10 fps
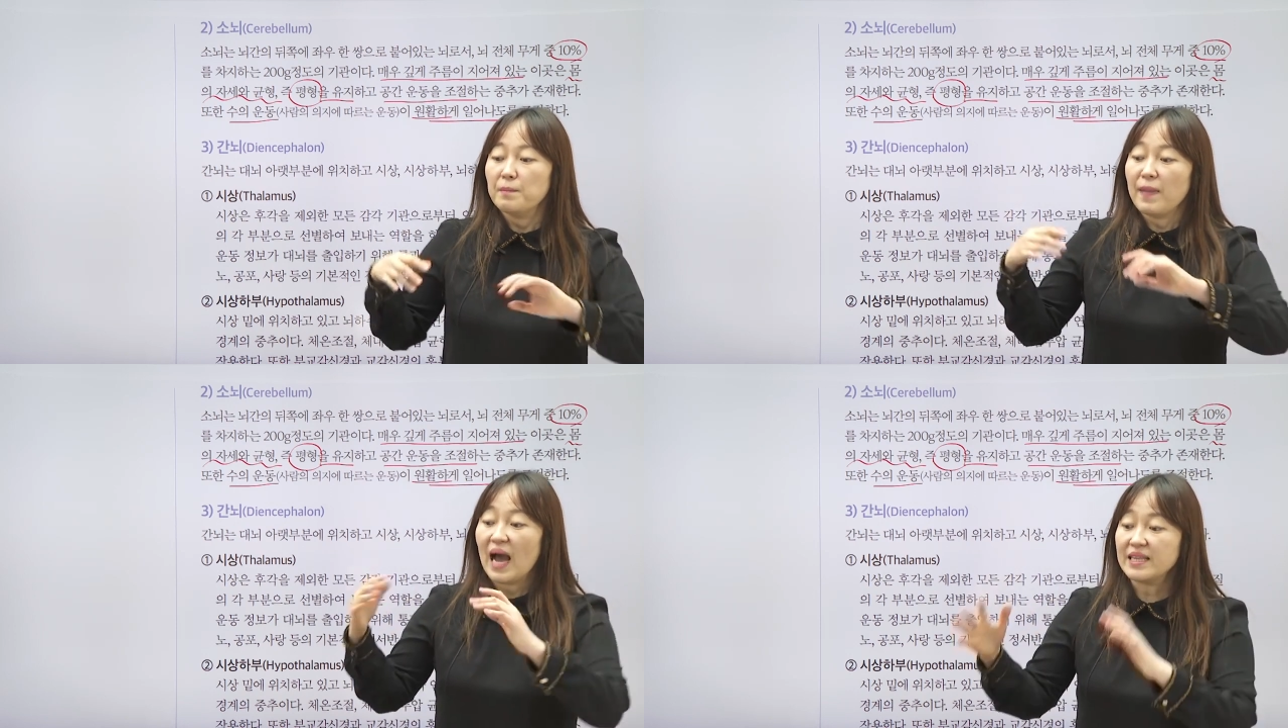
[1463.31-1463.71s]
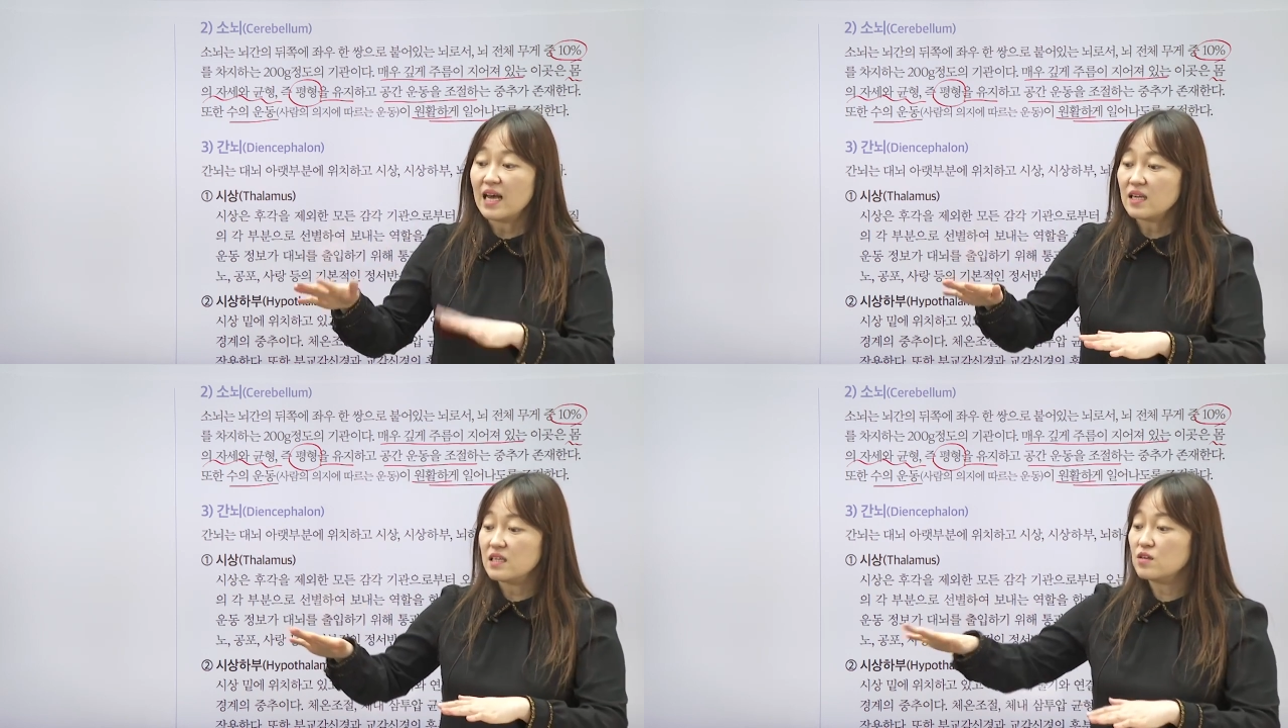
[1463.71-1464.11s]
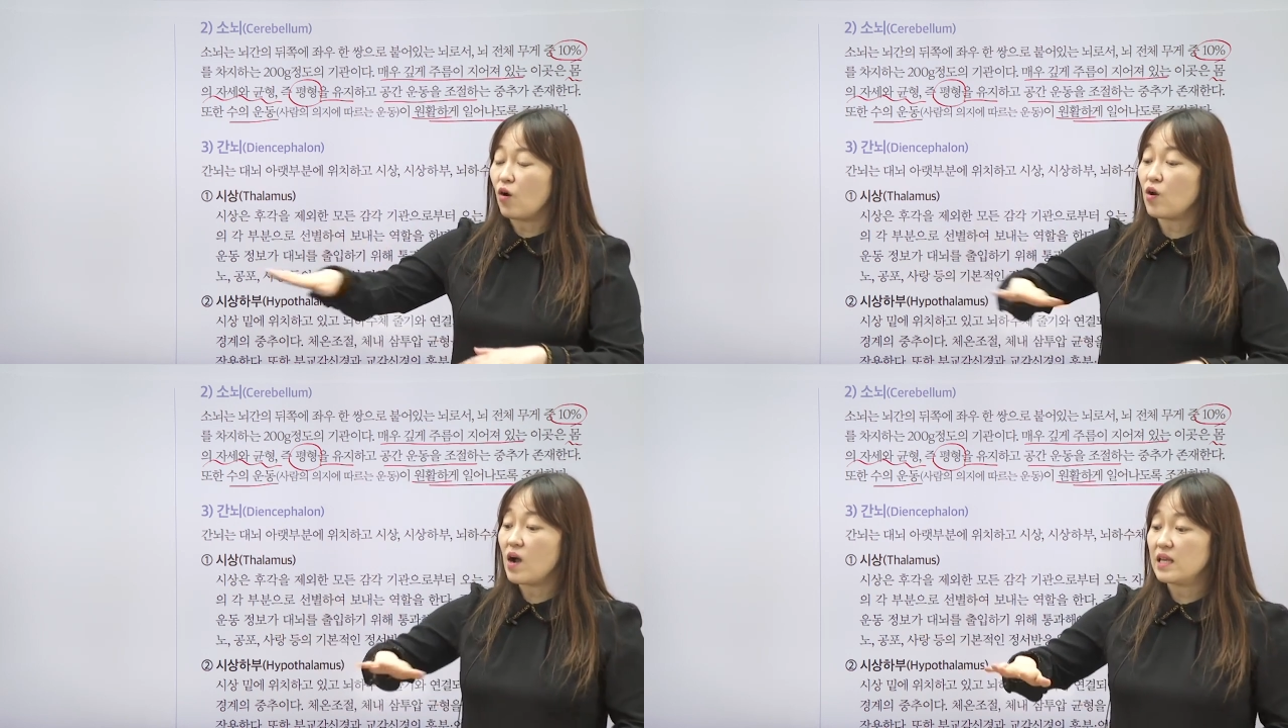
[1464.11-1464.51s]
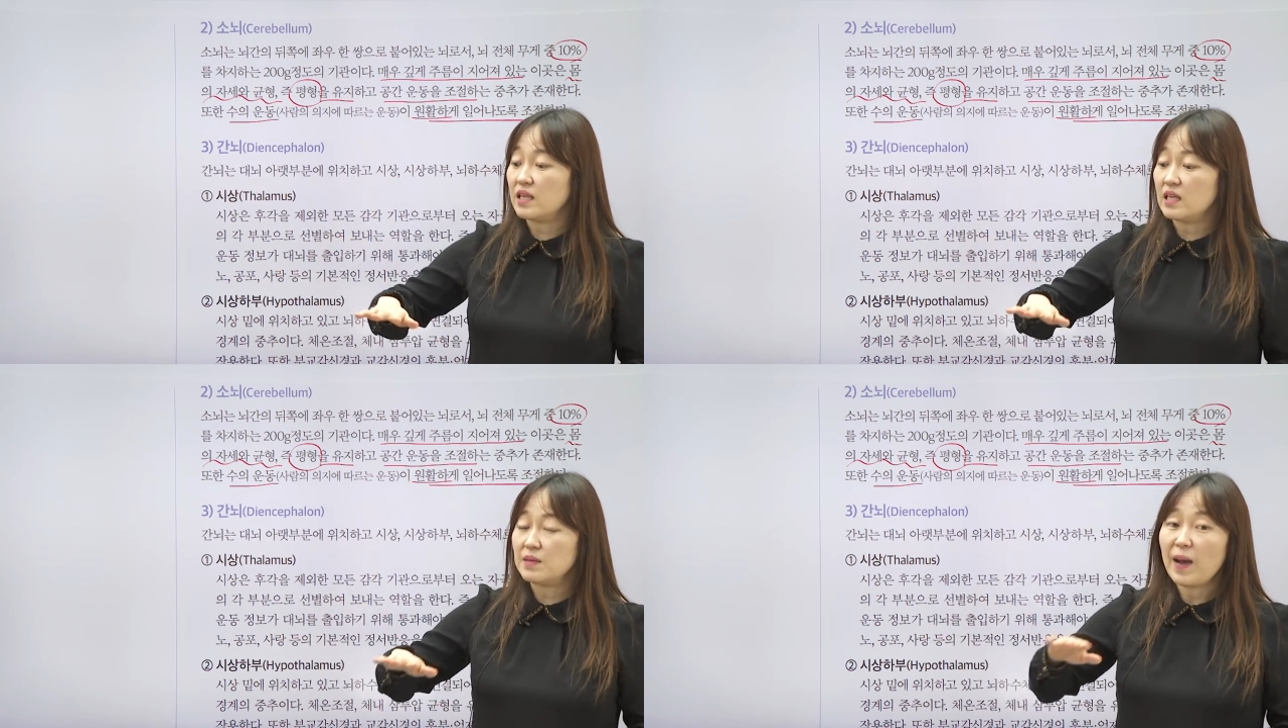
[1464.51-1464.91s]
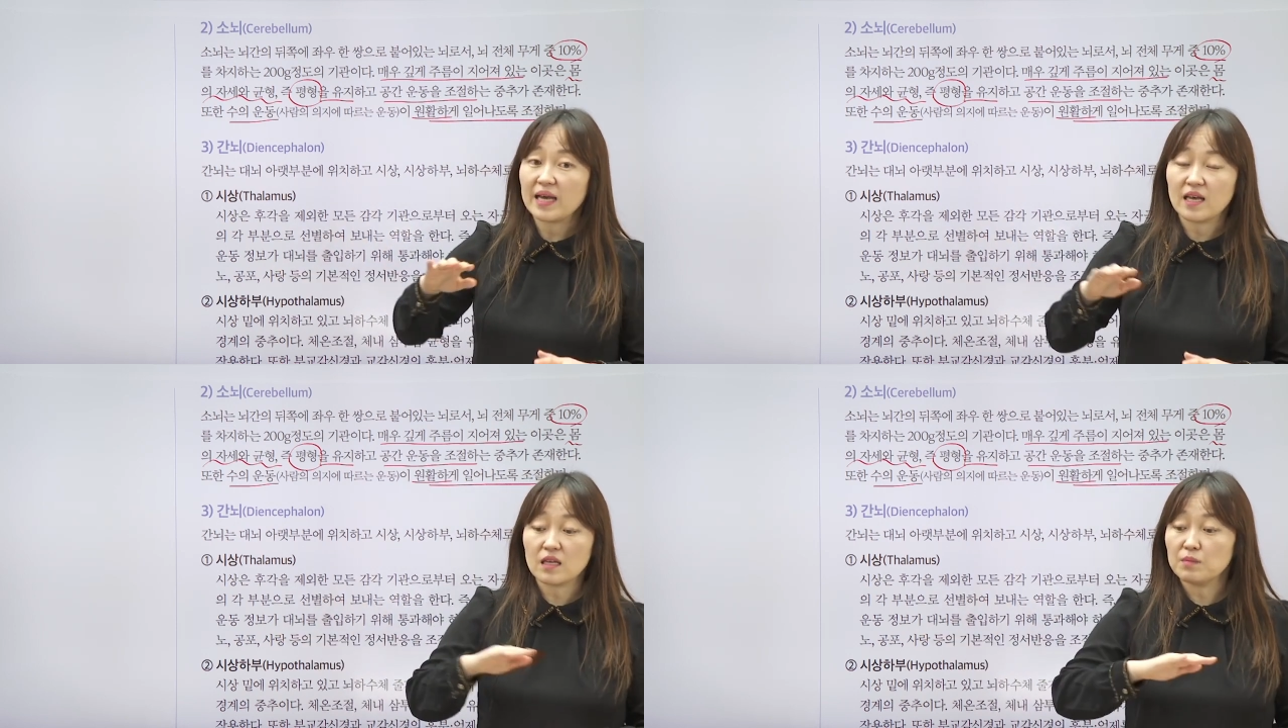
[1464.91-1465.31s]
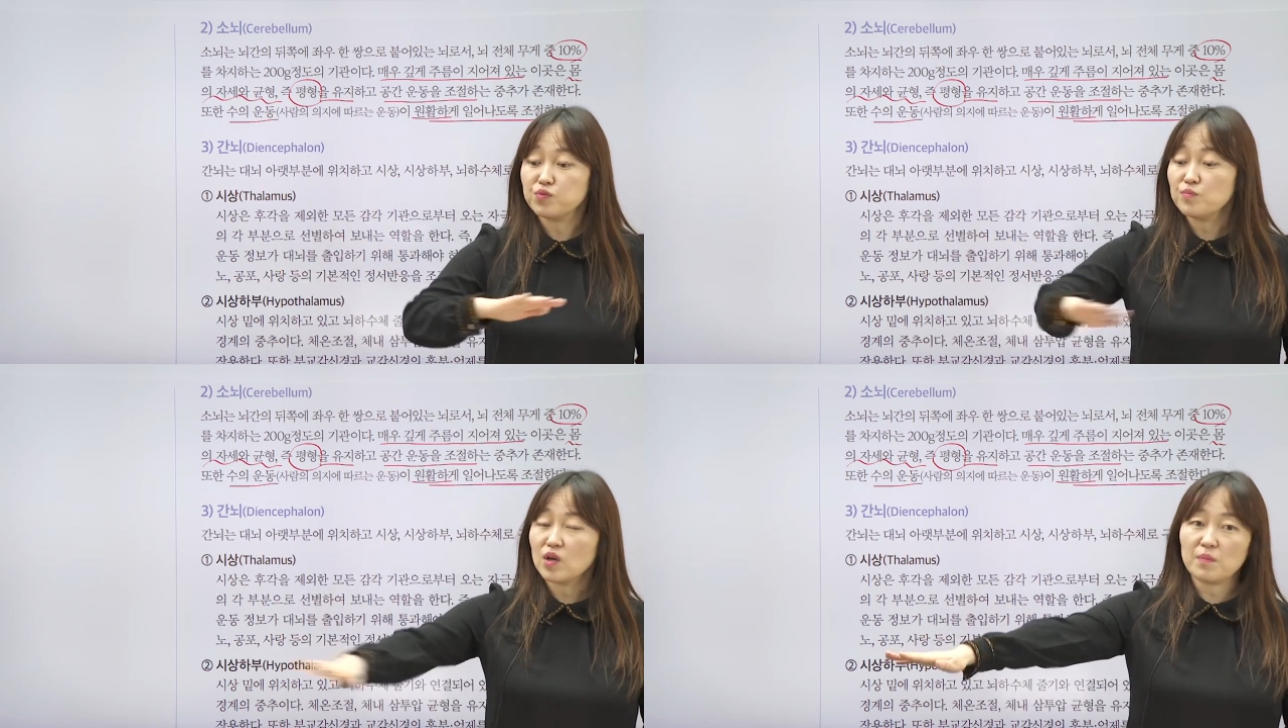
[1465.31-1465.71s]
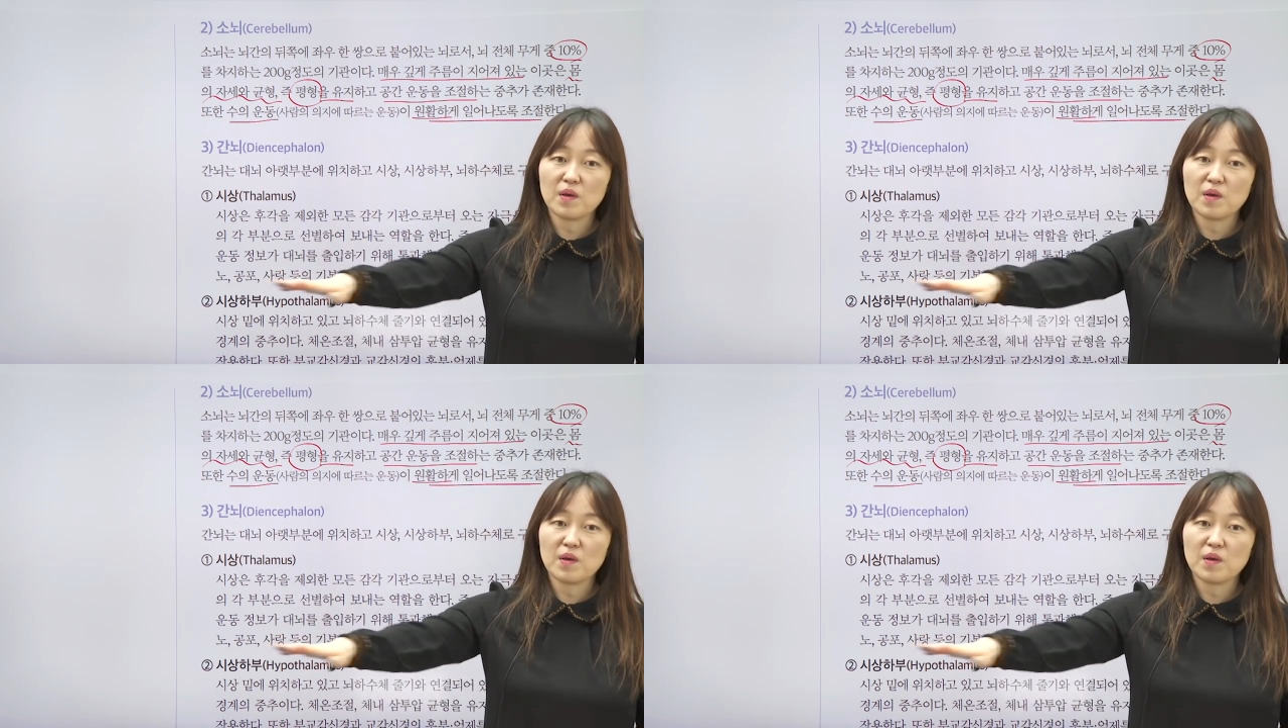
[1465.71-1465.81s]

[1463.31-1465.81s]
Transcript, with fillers: 바닥을 걸어갈 때 이 바닥이 분명히